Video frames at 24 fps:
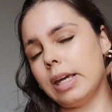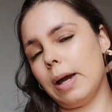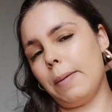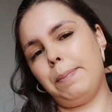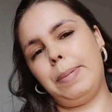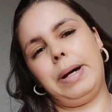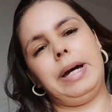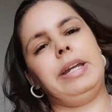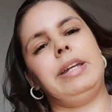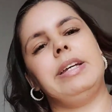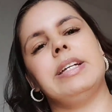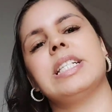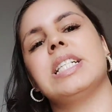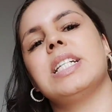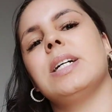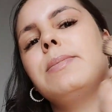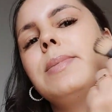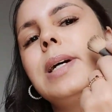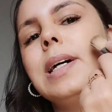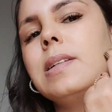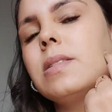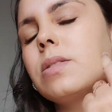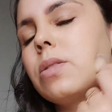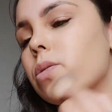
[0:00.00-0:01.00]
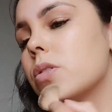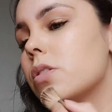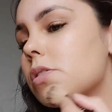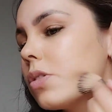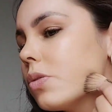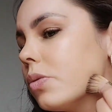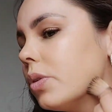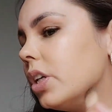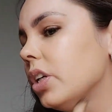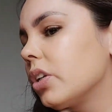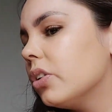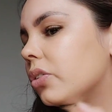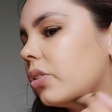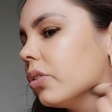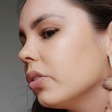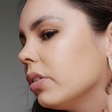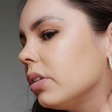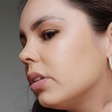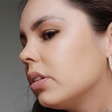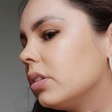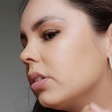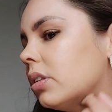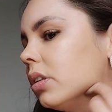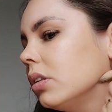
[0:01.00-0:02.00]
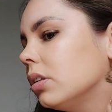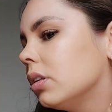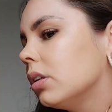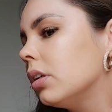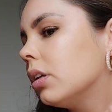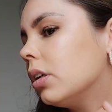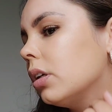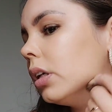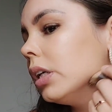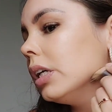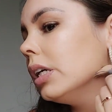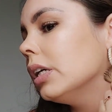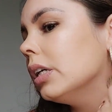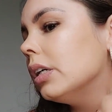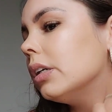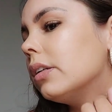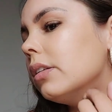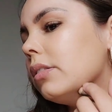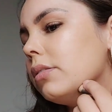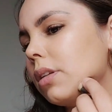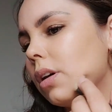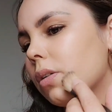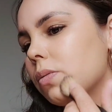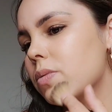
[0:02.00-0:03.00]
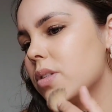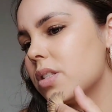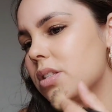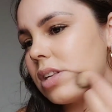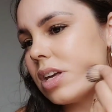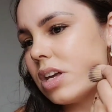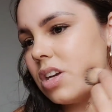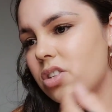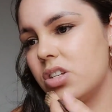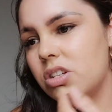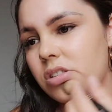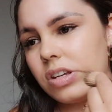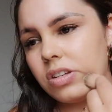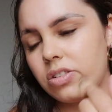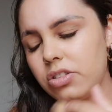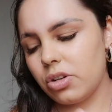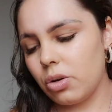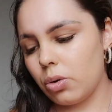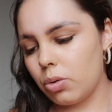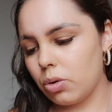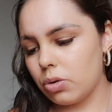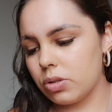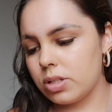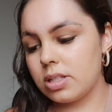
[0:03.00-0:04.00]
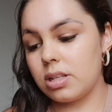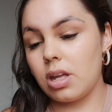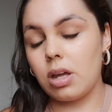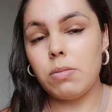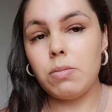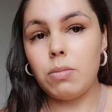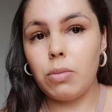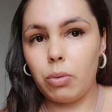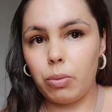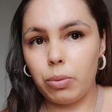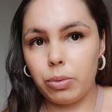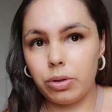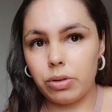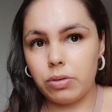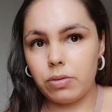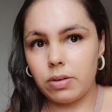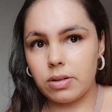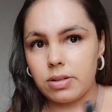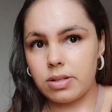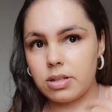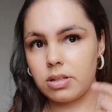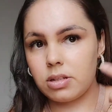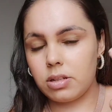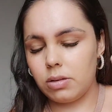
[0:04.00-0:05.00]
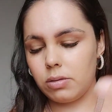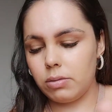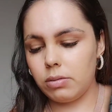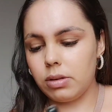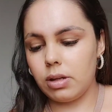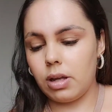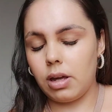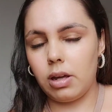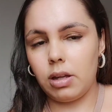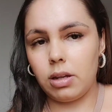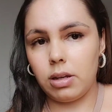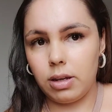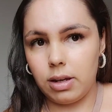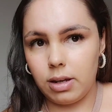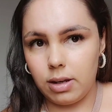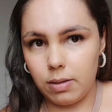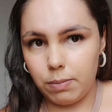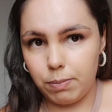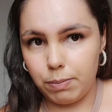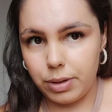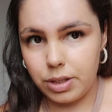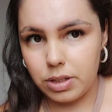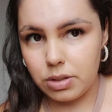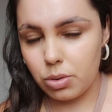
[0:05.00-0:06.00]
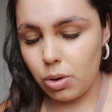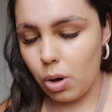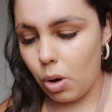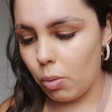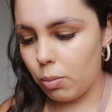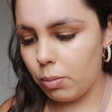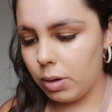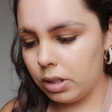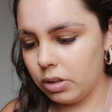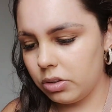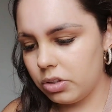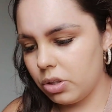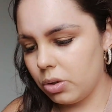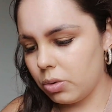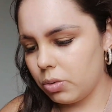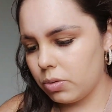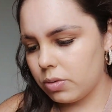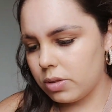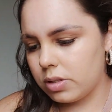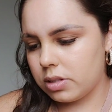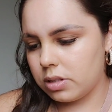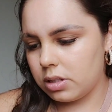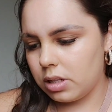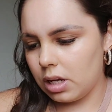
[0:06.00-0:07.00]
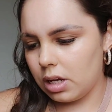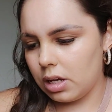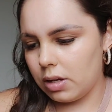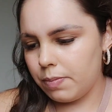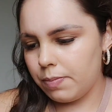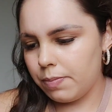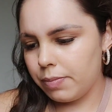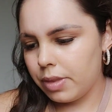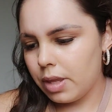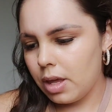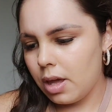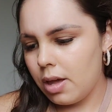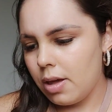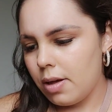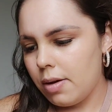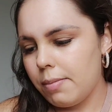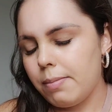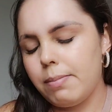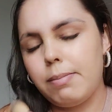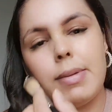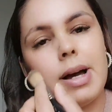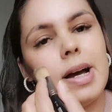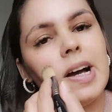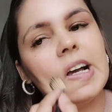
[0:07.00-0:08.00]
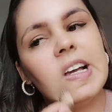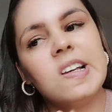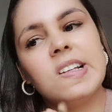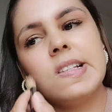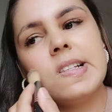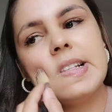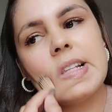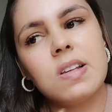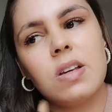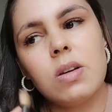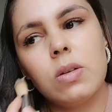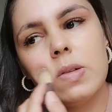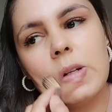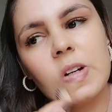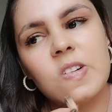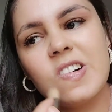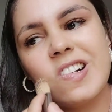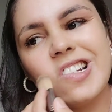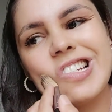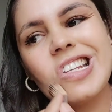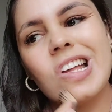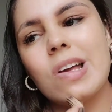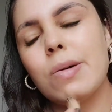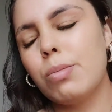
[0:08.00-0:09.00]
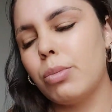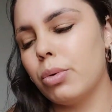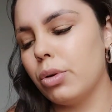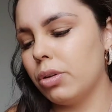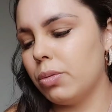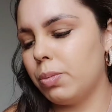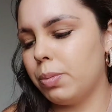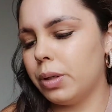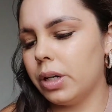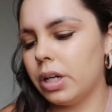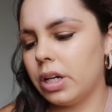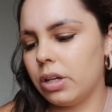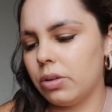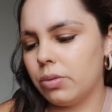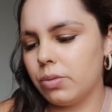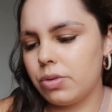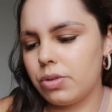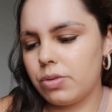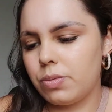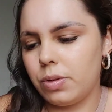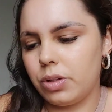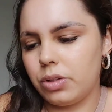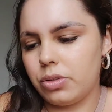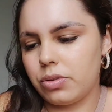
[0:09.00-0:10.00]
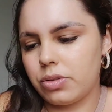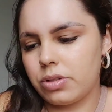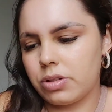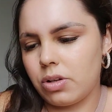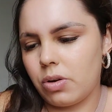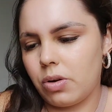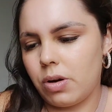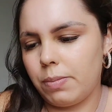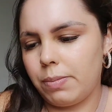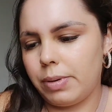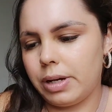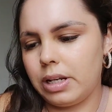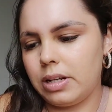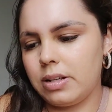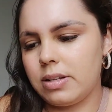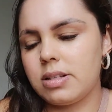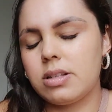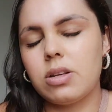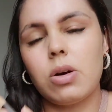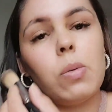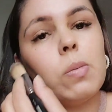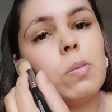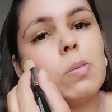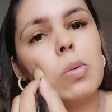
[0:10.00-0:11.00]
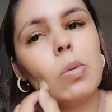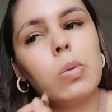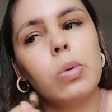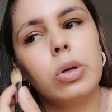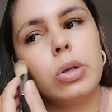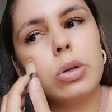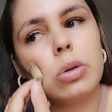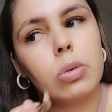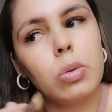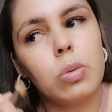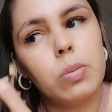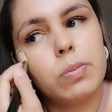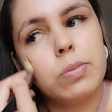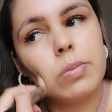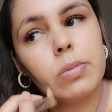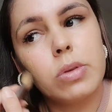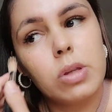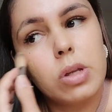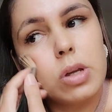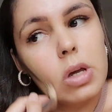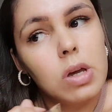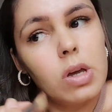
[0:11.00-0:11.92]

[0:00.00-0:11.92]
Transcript: Que apareça mais nos vídeos. Não sei, gente, eu gostei muito, assim, né? Pessoalmente eu gostei, mas eu não gostei muito porque nos vídeos não apareceu muito.